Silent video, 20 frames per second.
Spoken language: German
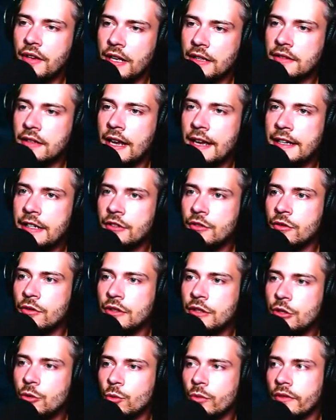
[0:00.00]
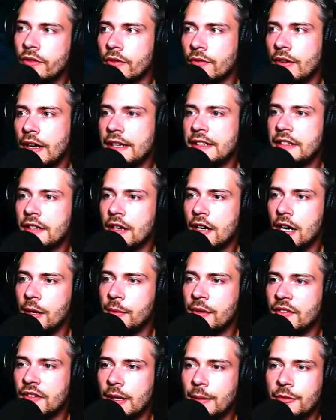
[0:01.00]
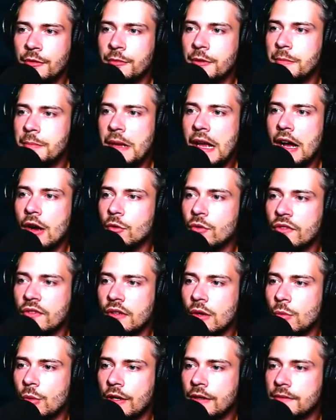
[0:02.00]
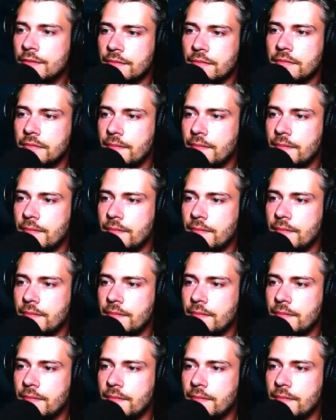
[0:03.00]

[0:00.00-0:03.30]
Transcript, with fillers: wir hatten eine nicht und so weiter, aber selbst mit mehr Ausdauer